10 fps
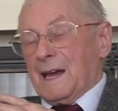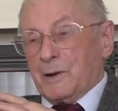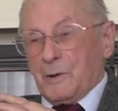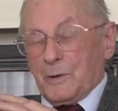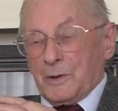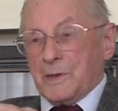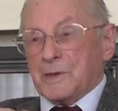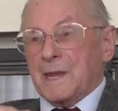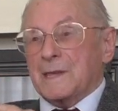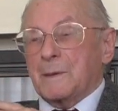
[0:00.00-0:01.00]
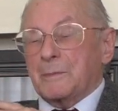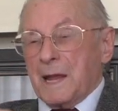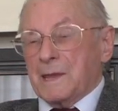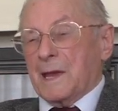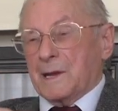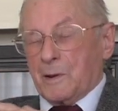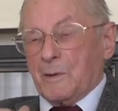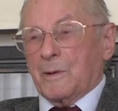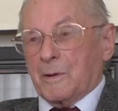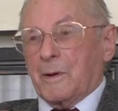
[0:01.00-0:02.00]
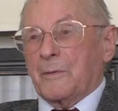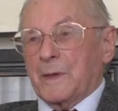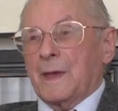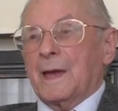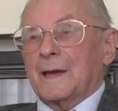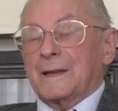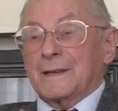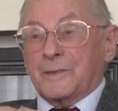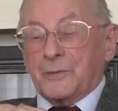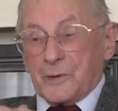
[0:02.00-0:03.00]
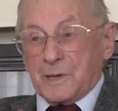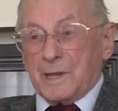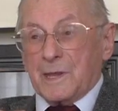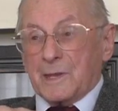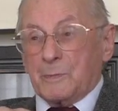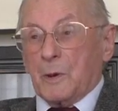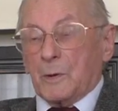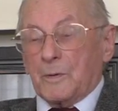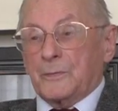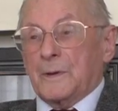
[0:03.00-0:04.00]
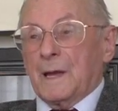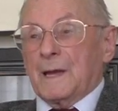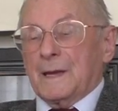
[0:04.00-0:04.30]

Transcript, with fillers: archeologiczna zabrania archeologowi tworzenie zbiorów,